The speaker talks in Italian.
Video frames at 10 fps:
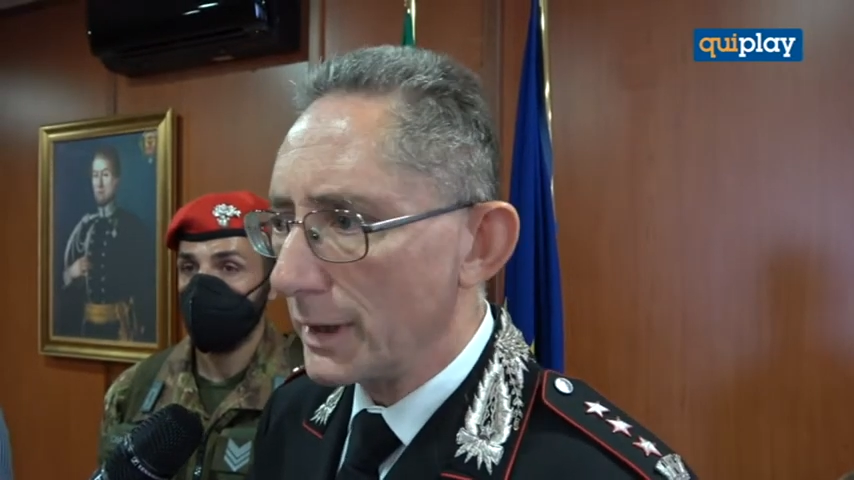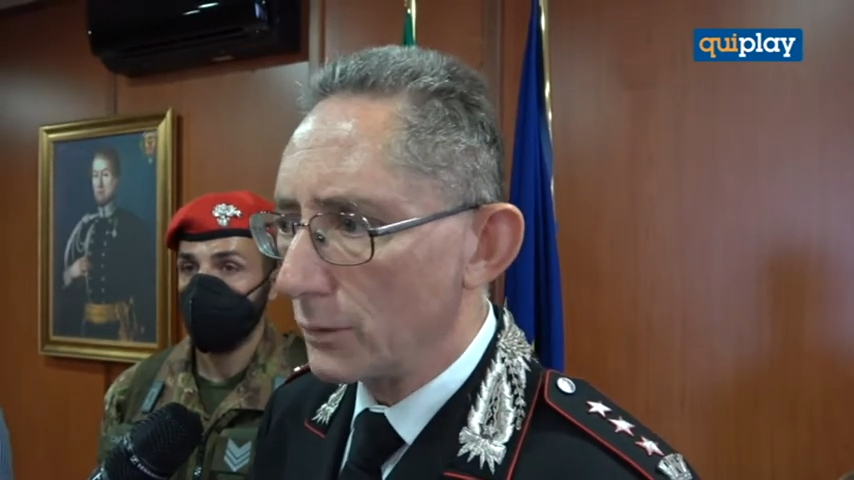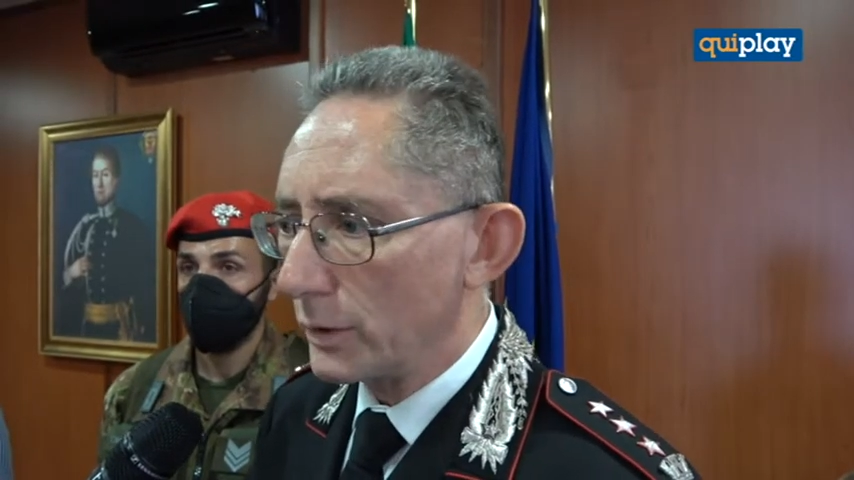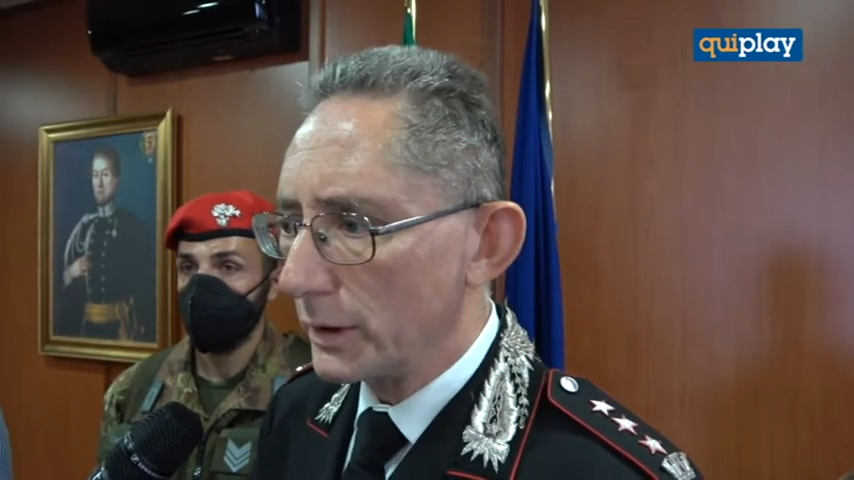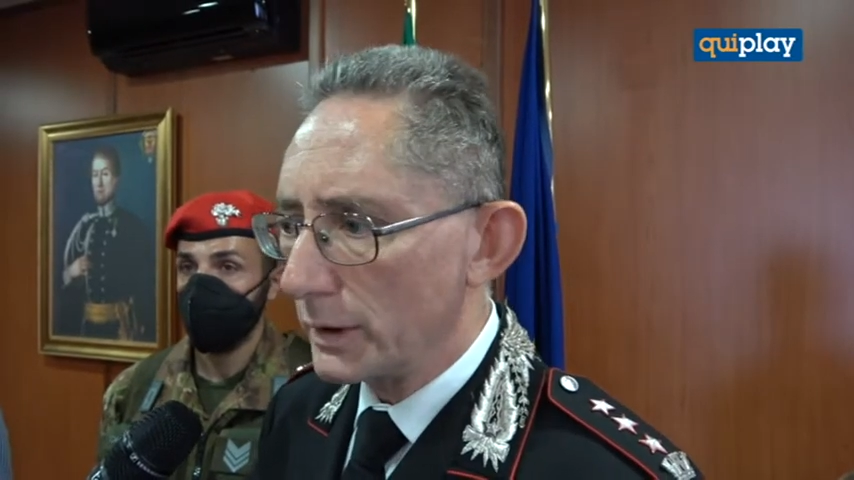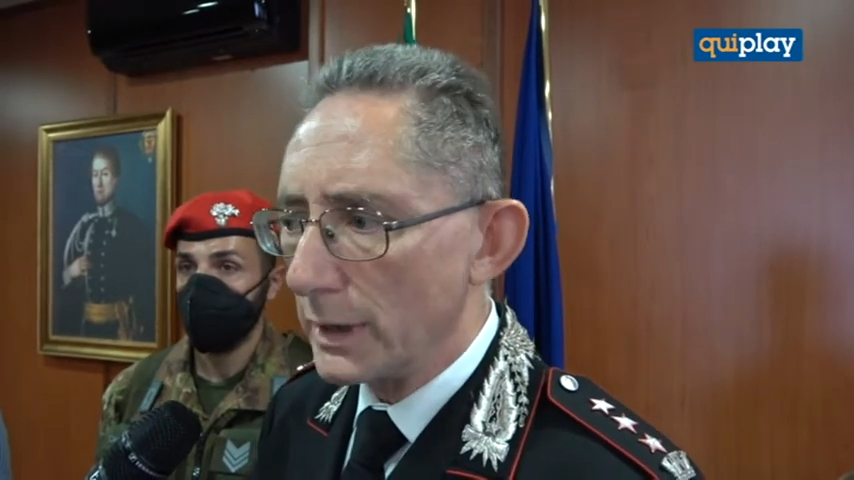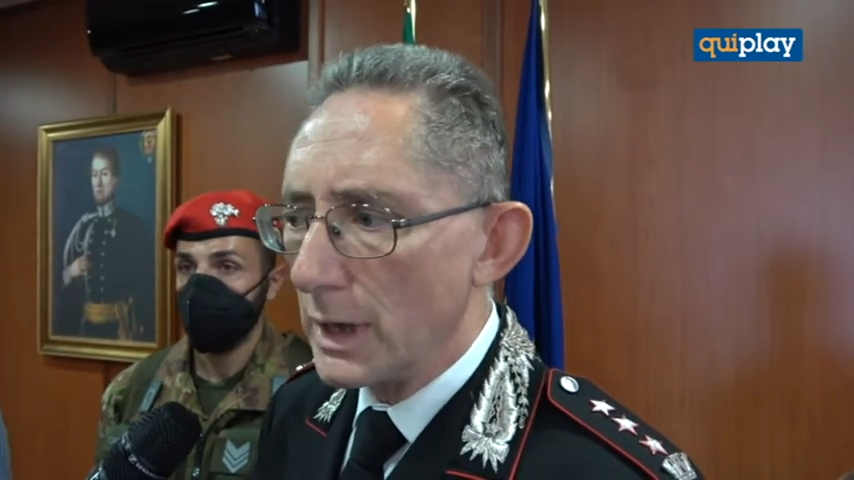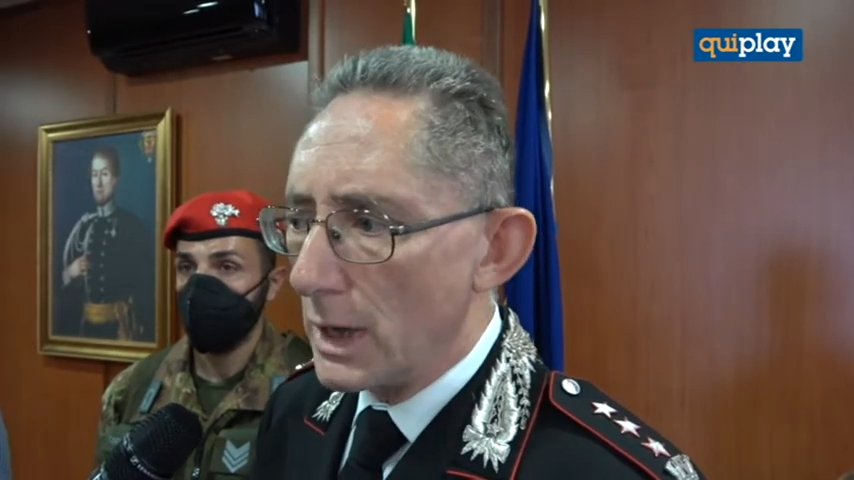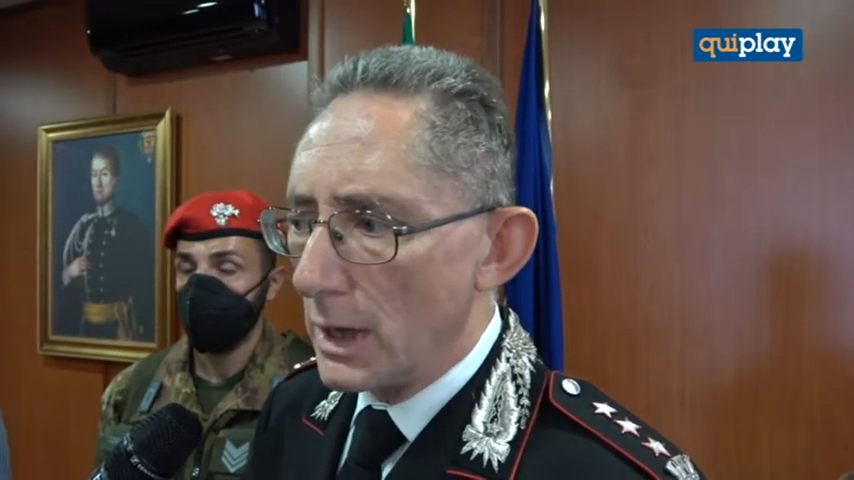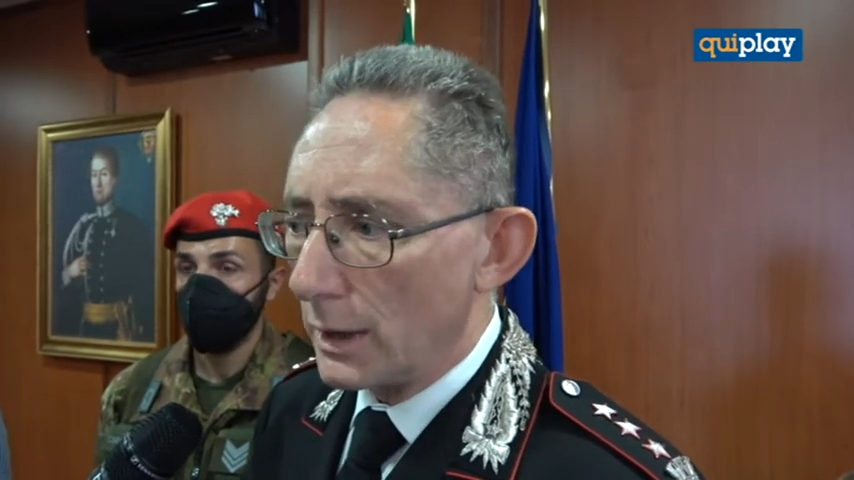e
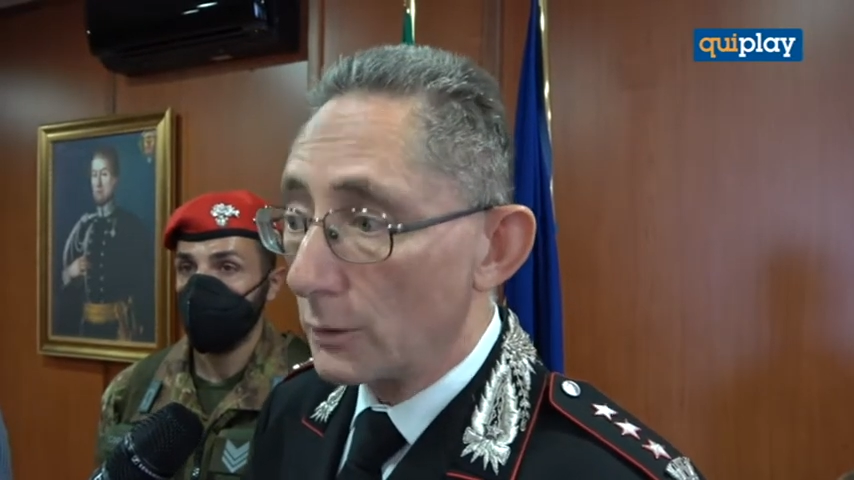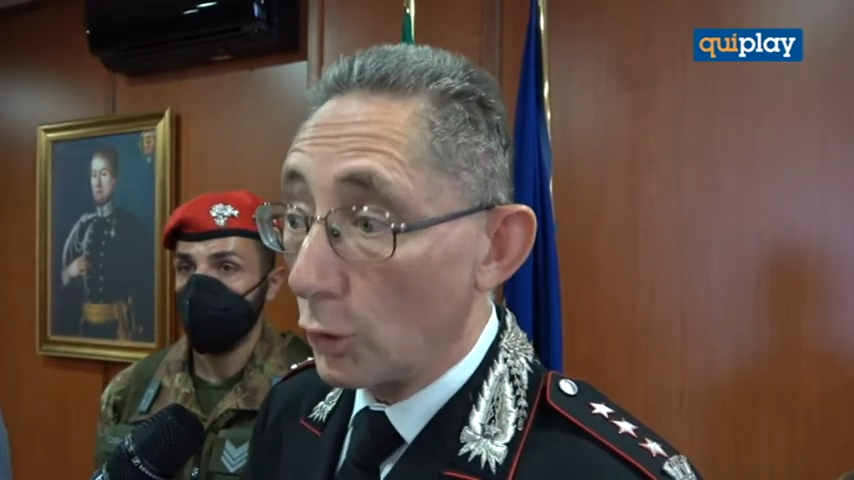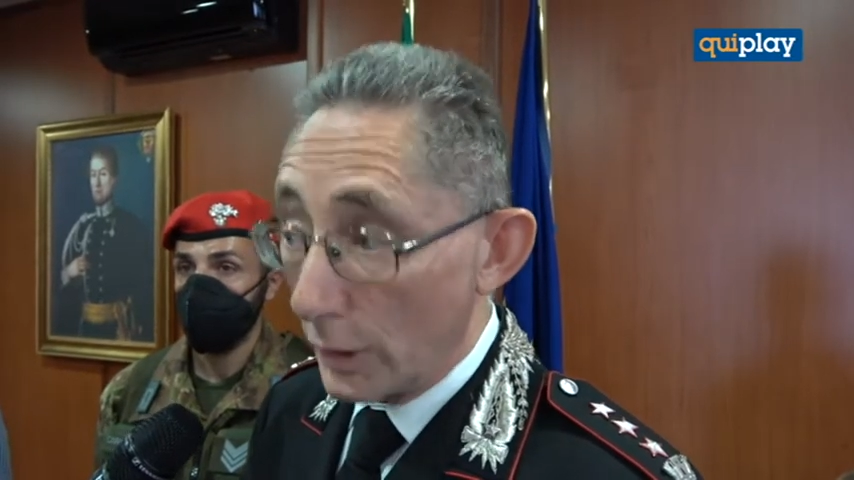quindi eh,